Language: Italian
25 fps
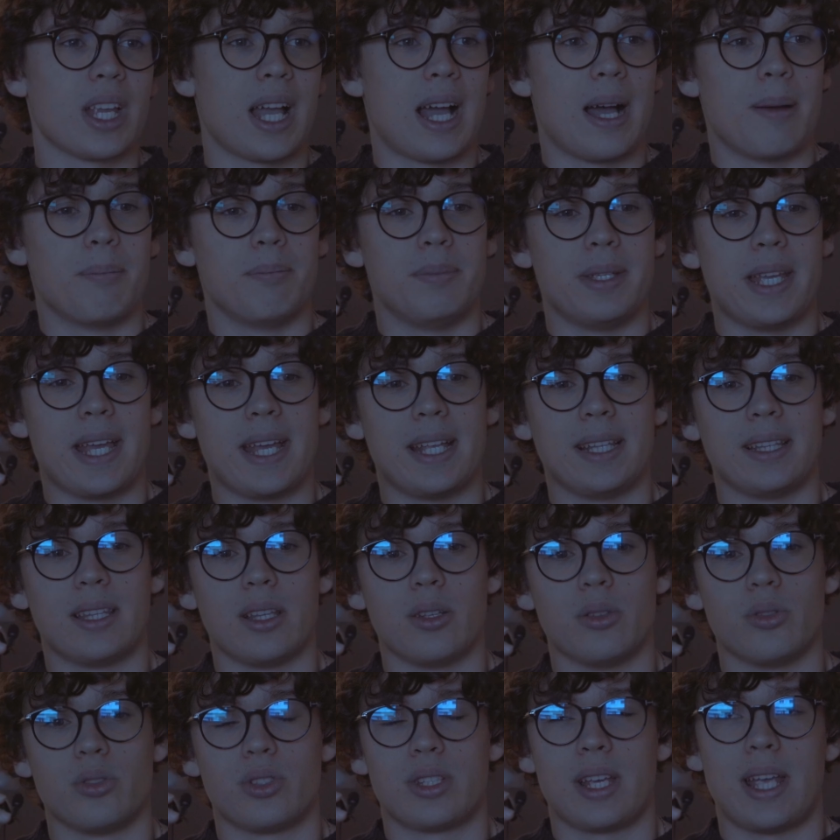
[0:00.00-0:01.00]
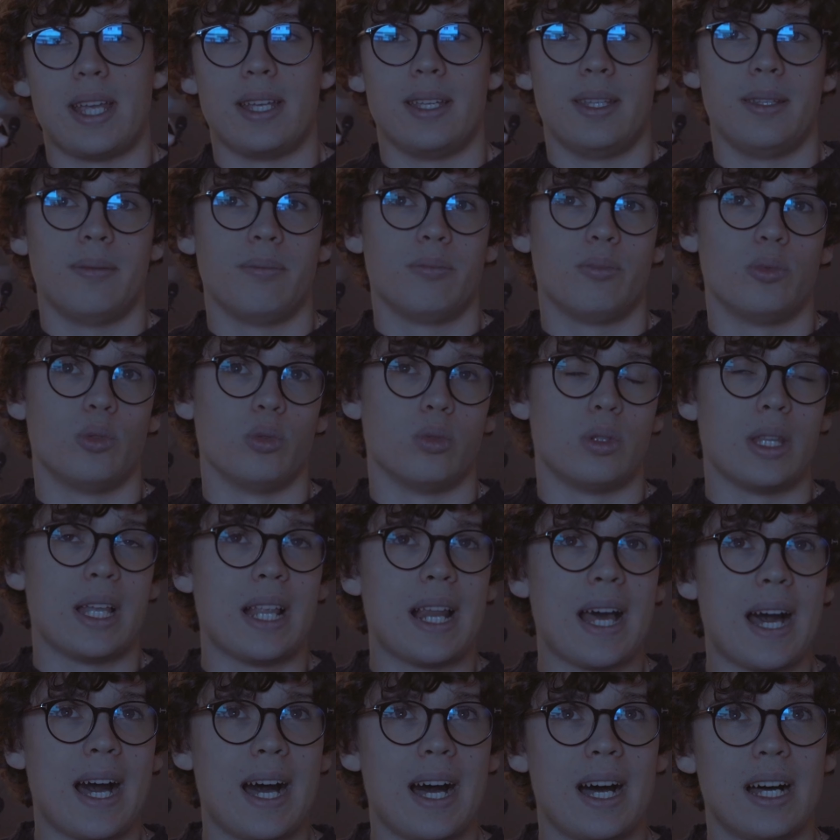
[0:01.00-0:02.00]
ambiente non sei
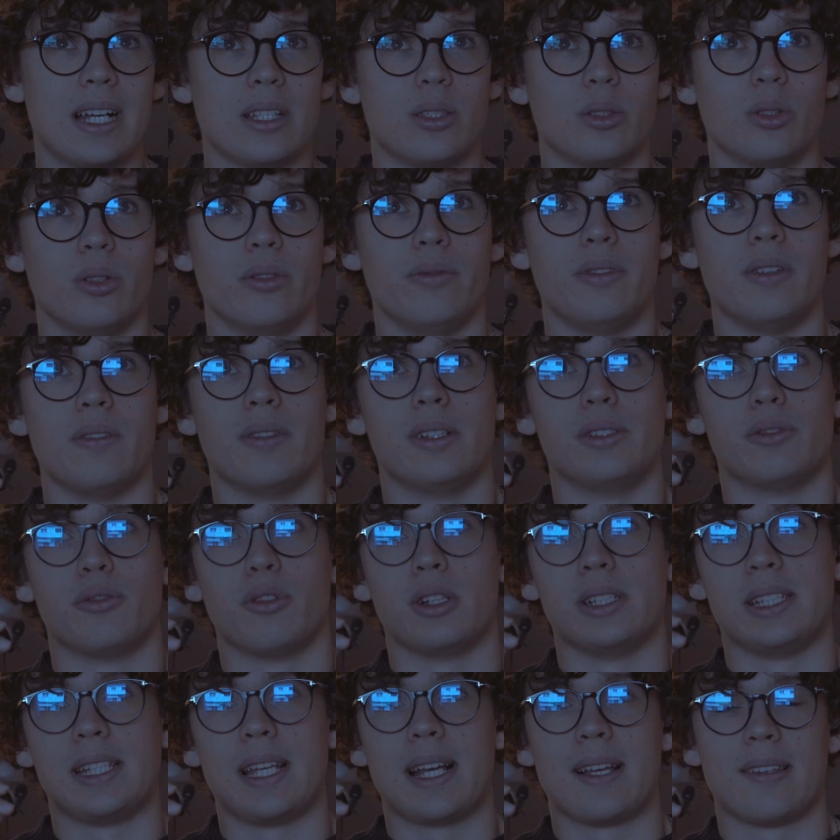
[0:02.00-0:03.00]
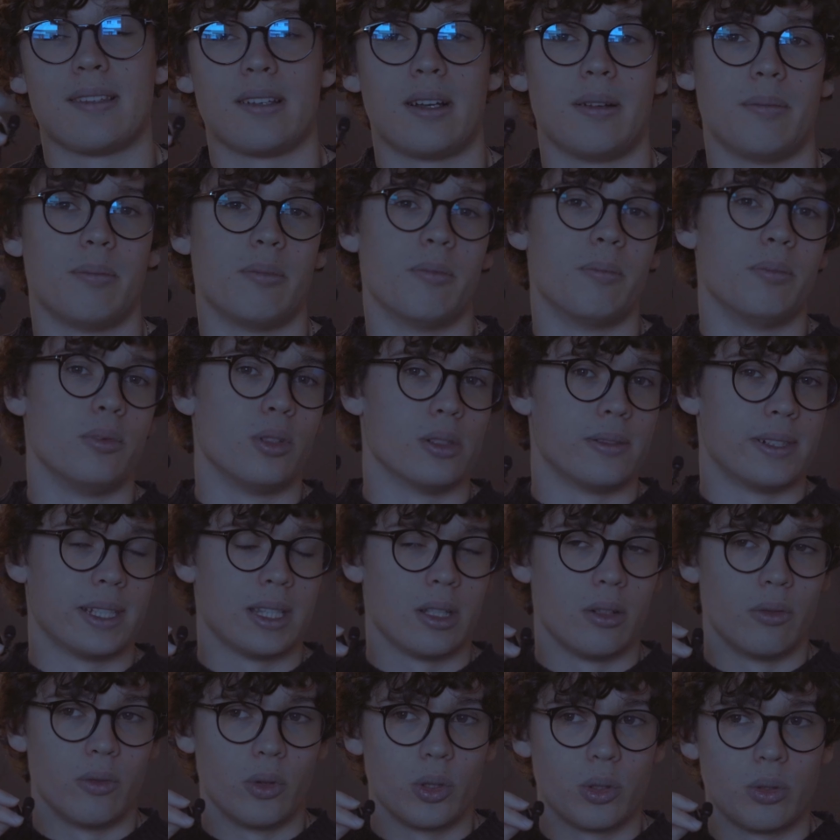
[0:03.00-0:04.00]
tutelato, il vivere fuori casa
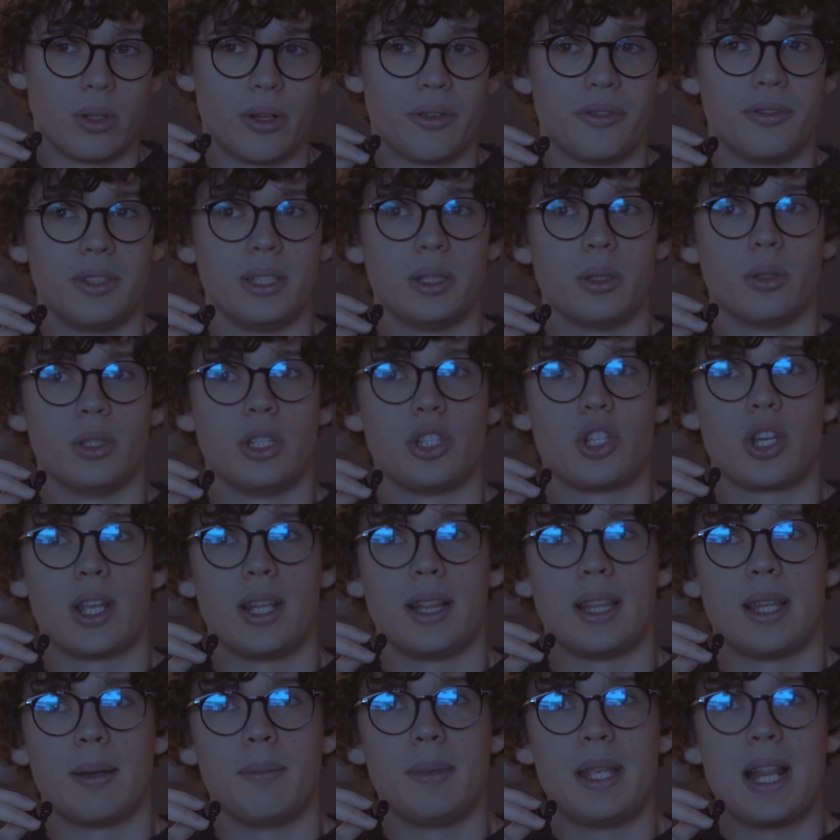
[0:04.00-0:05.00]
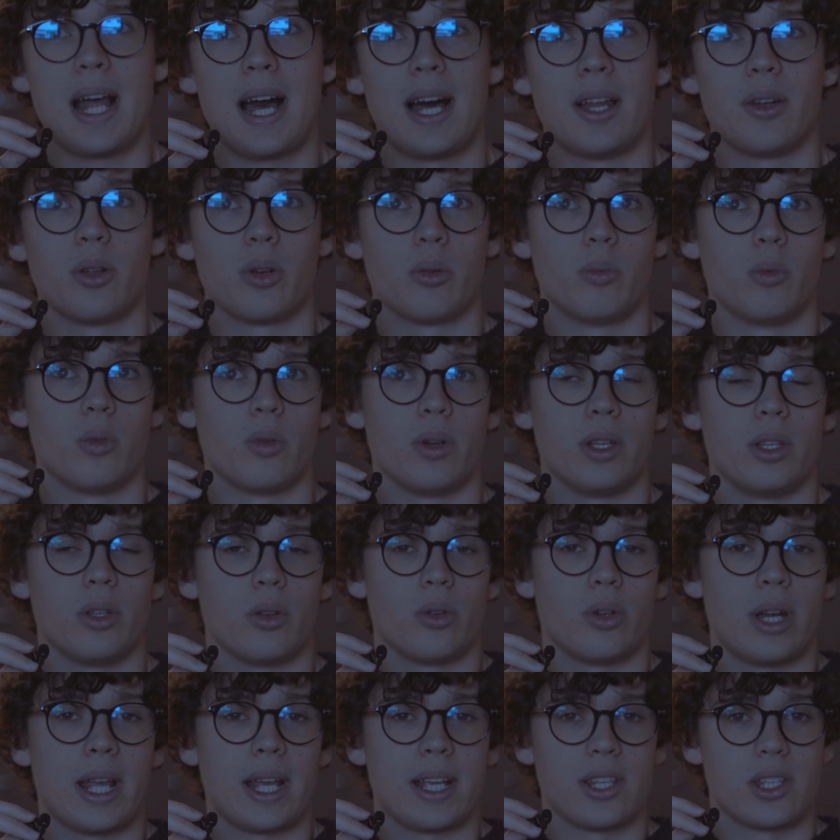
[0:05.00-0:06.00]
trovatelo voi un affitto decente a Milano, comunque io
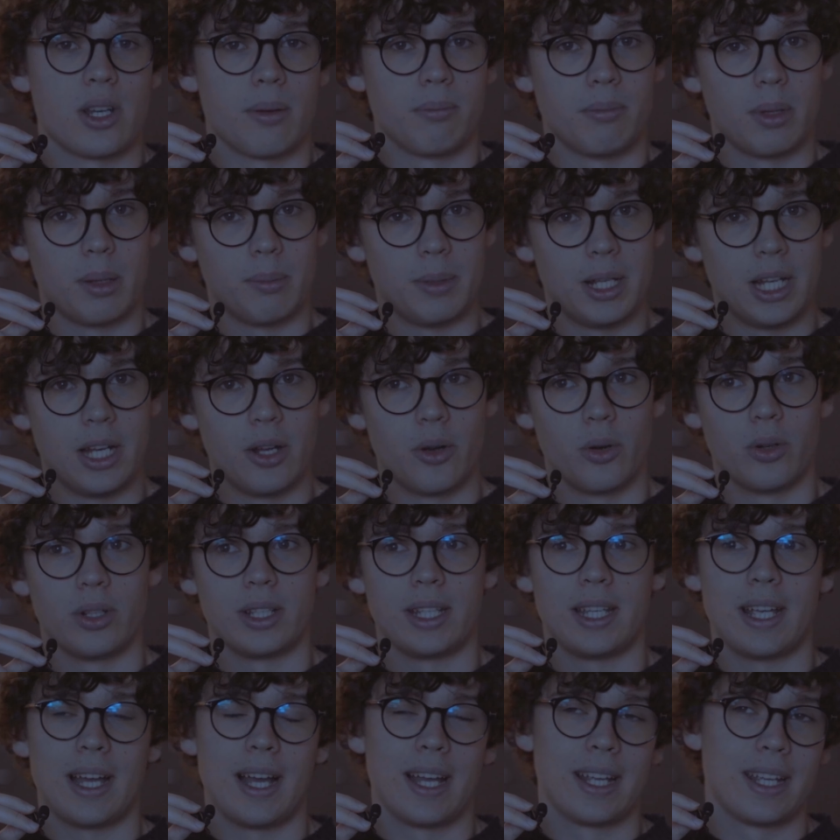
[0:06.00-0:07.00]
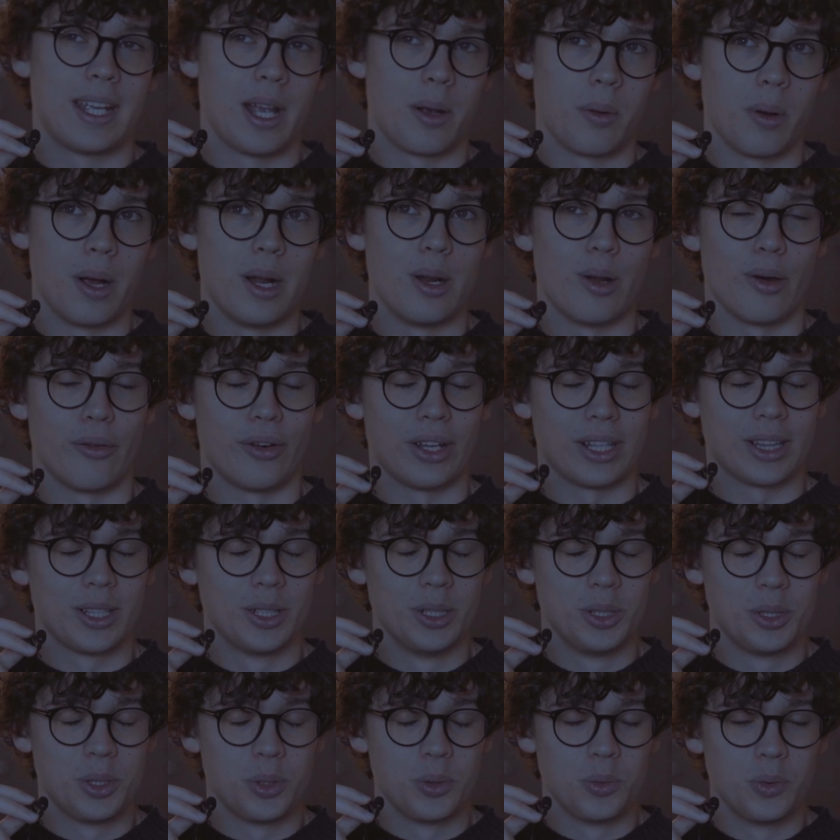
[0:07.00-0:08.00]
non è che ci abbia milioni, anche quello ha
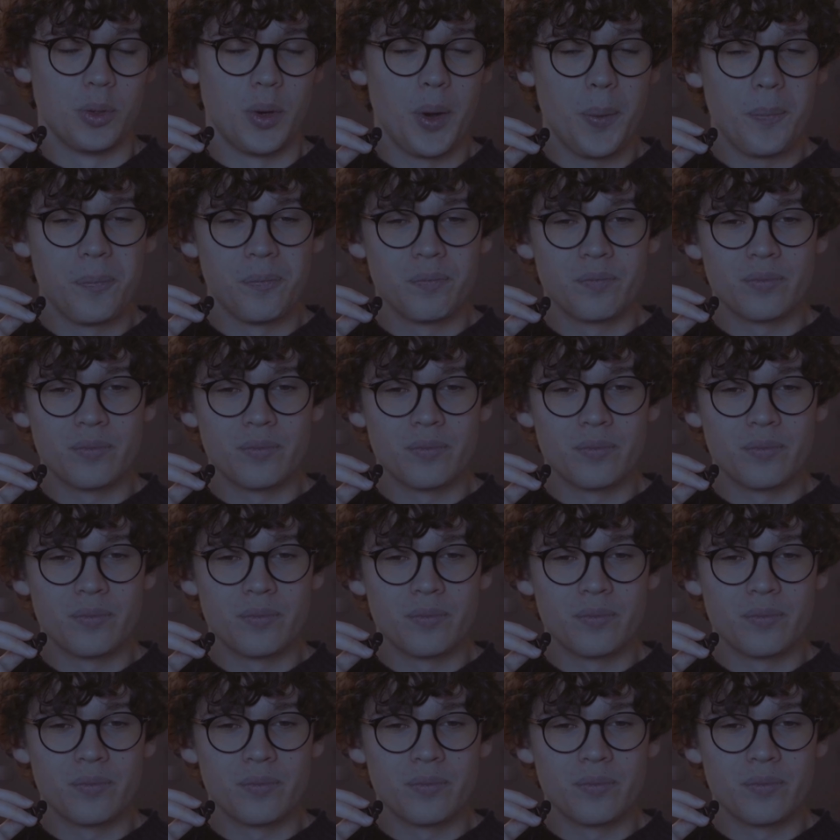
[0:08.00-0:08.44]
fatto il suo